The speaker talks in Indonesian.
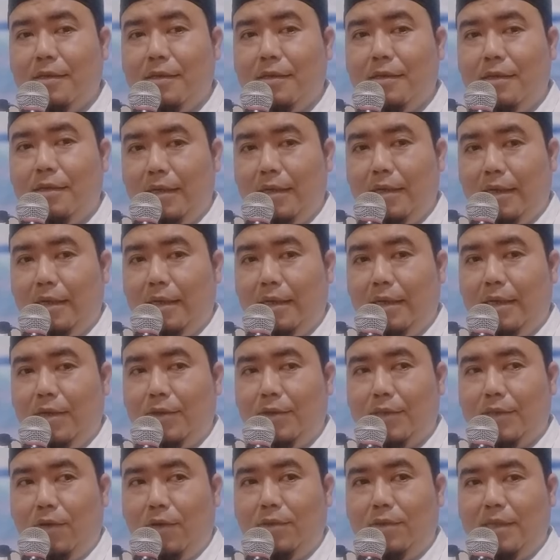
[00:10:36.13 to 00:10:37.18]
Ya kan kalau
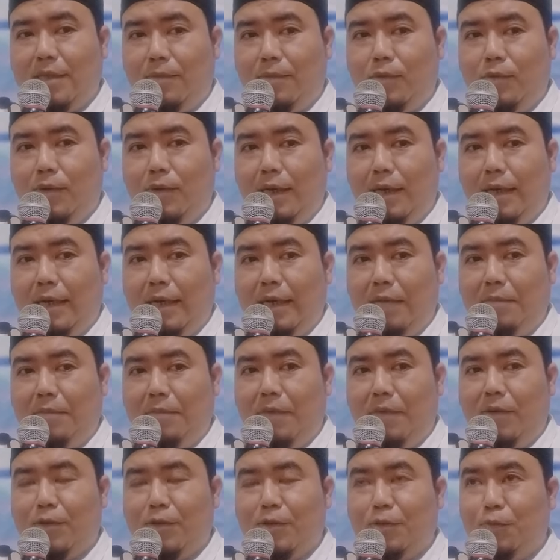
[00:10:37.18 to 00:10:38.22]
sahur jam 2 kan nambah
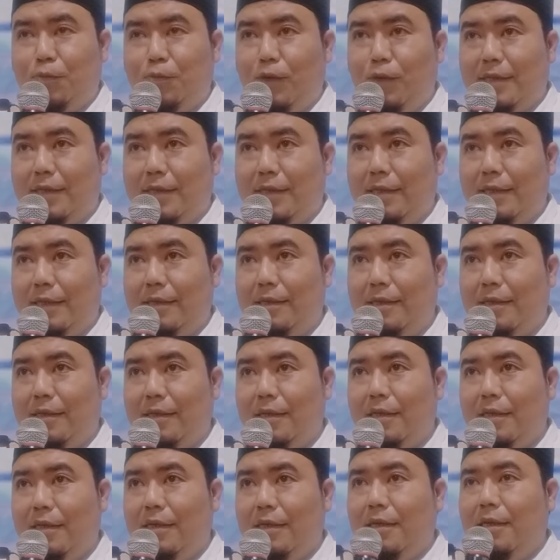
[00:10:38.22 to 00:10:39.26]
waktu puasanya.
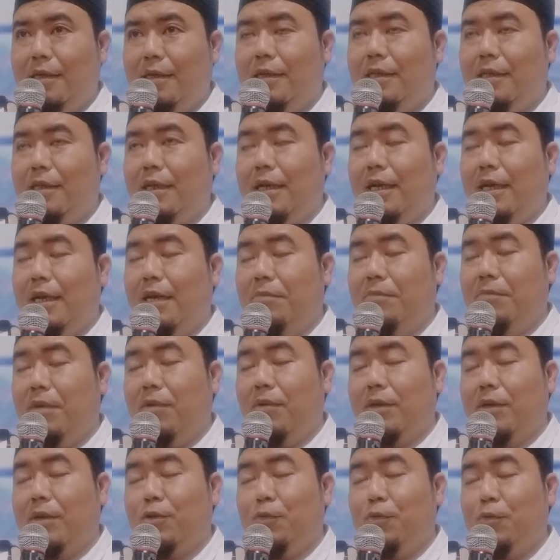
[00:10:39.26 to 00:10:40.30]
Ketika nambah
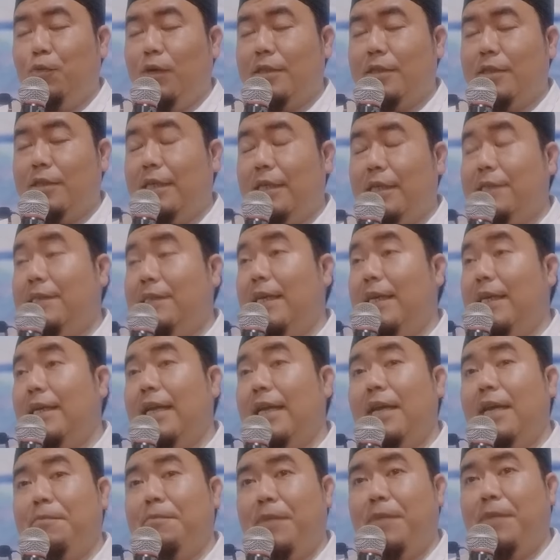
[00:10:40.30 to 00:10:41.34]
waktu puasanya siang dah
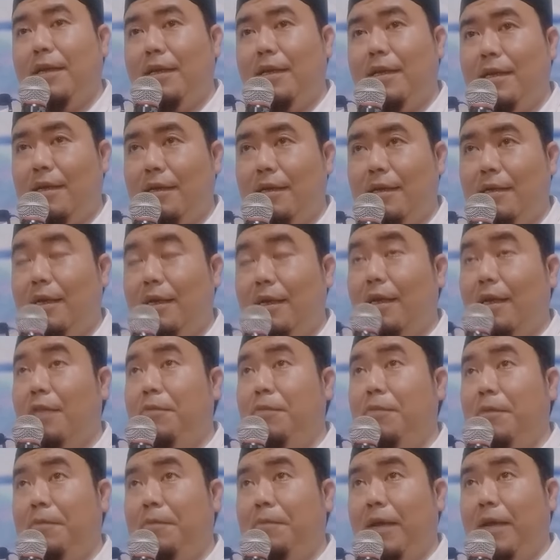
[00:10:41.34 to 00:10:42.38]
lapar dia. Yang
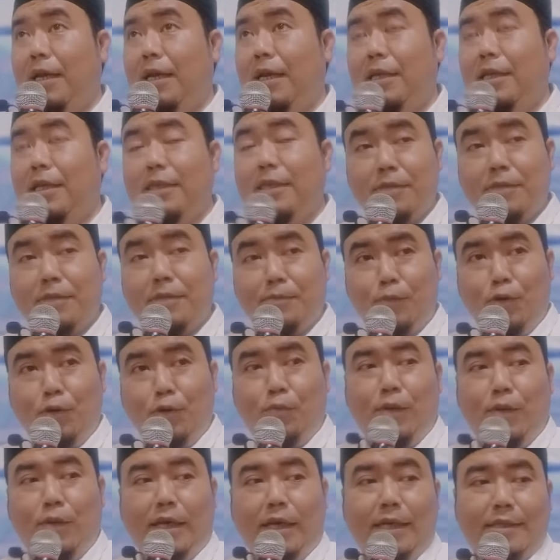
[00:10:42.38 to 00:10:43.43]
lebih parah lagi jam 10
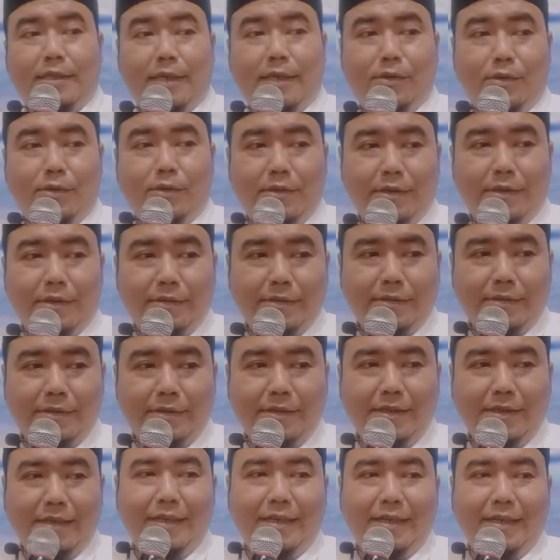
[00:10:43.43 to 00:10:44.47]
pula dia sahur
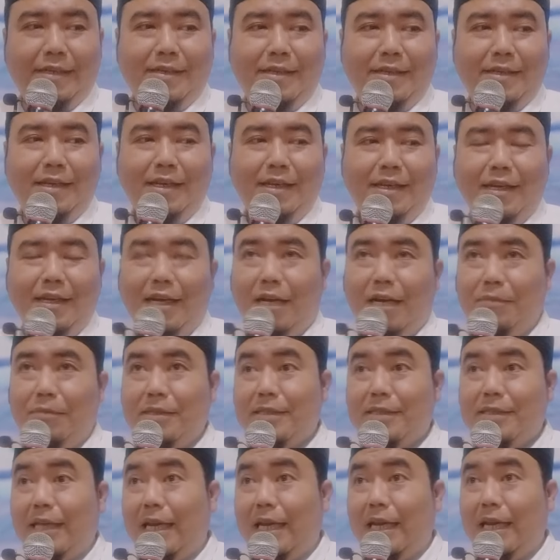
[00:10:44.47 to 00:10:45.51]
kan itu ya.
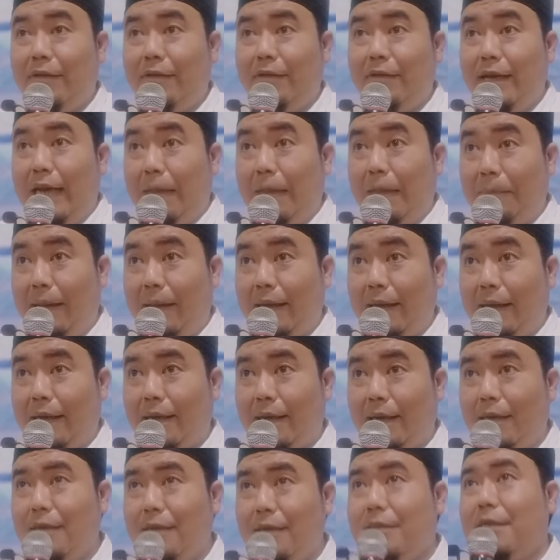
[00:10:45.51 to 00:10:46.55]
Habis taraweh
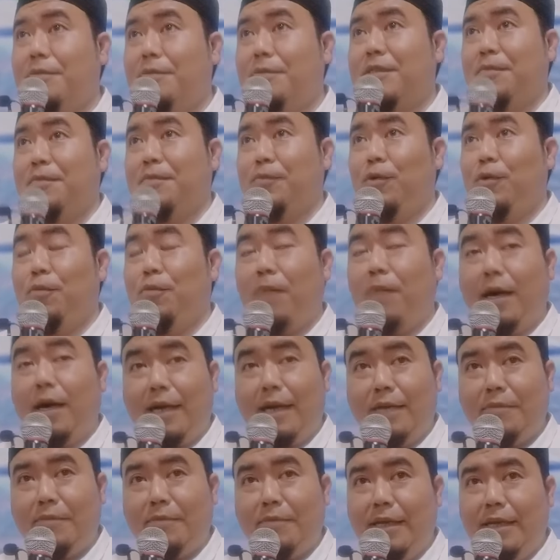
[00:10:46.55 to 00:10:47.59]
lapar, jam 10
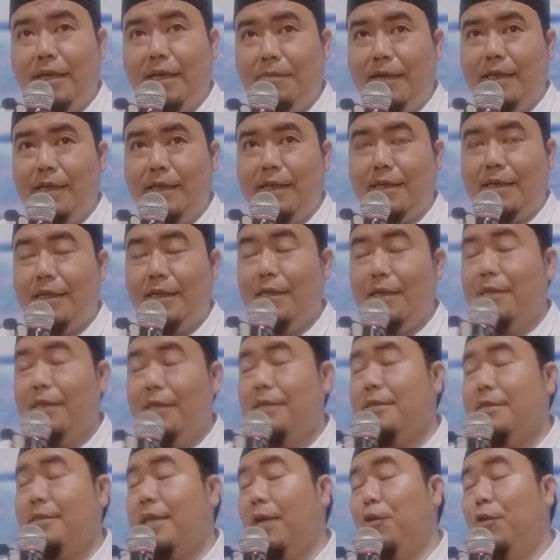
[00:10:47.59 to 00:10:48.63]
makan banyak-banyak.
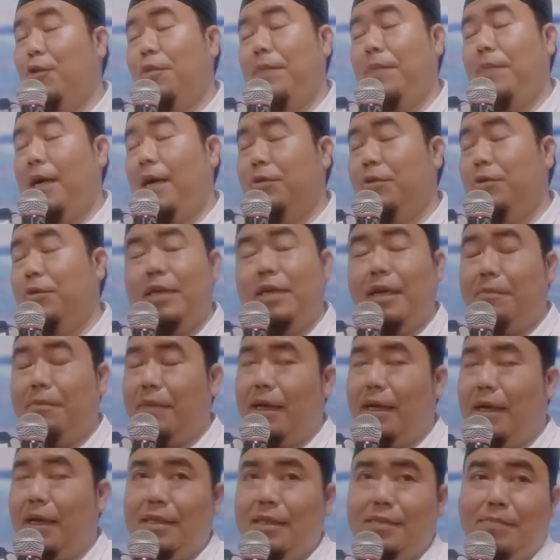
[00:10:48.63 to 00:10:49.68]
Sahur bangun tidak
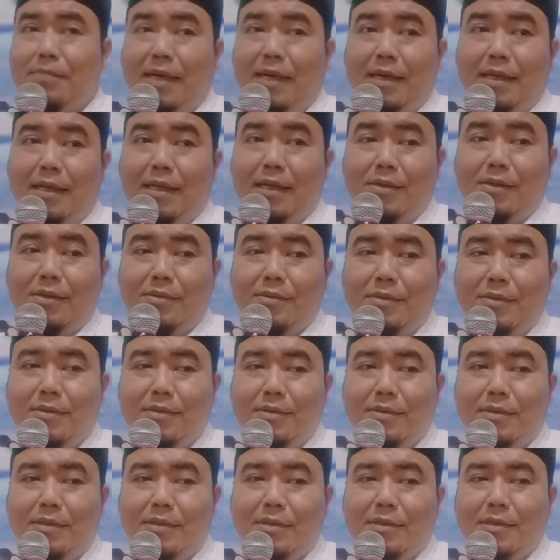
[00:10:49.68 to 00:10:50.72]
males makan tuh.
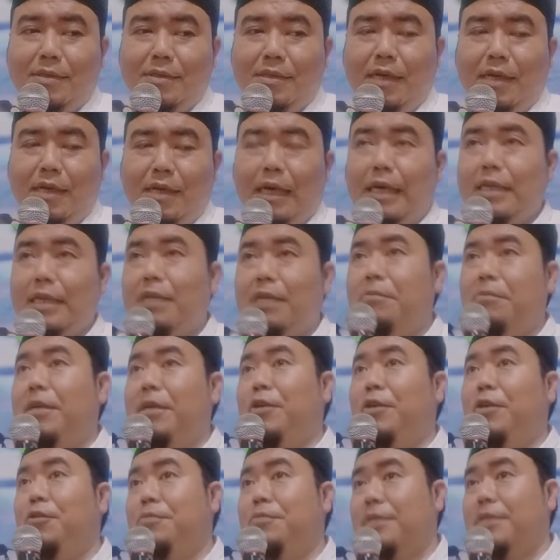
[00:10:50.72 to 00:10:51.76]
Akhirnya
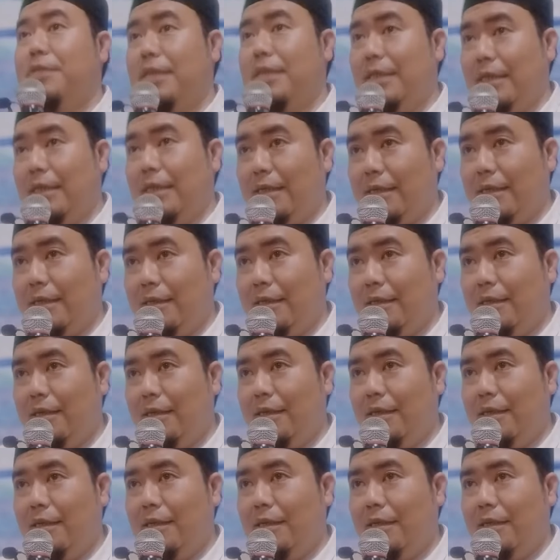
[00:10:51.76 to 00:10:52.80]
minum saja.
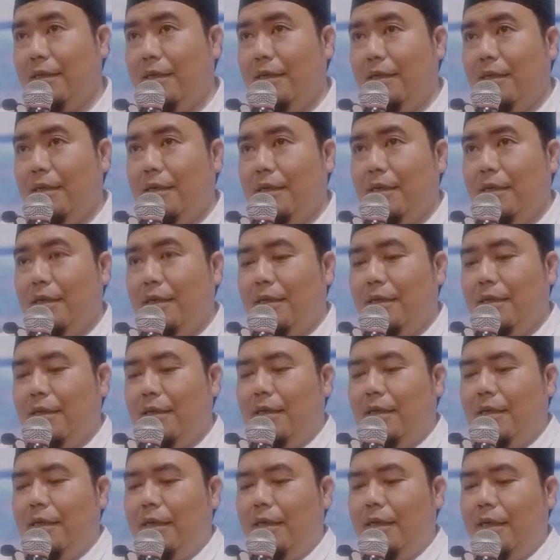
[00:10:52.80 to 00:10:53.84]
Nah,
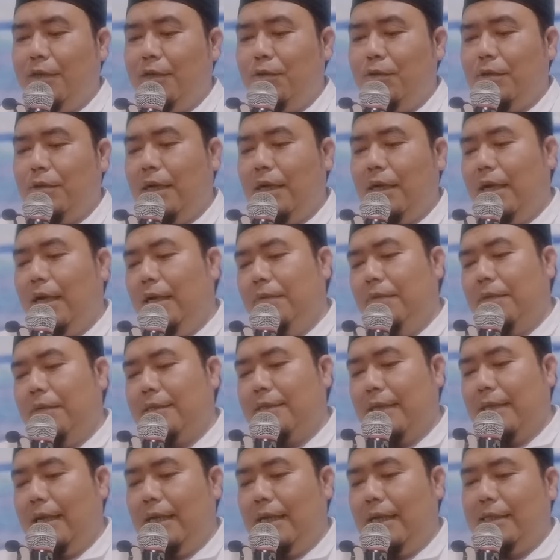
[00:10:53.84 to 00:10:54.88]
ini juga
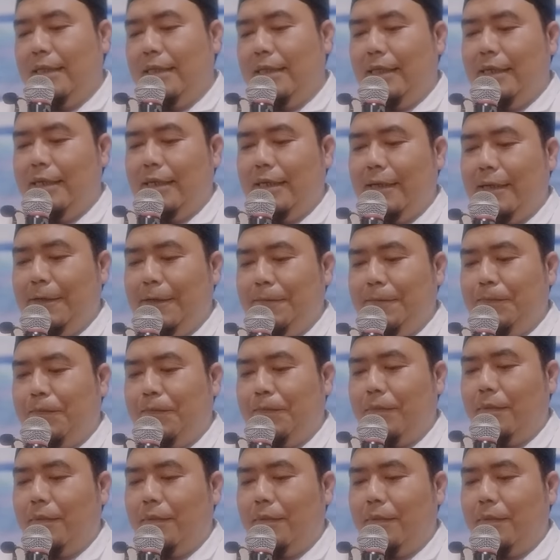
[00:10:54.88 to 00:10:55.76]
masalah jadinya kan.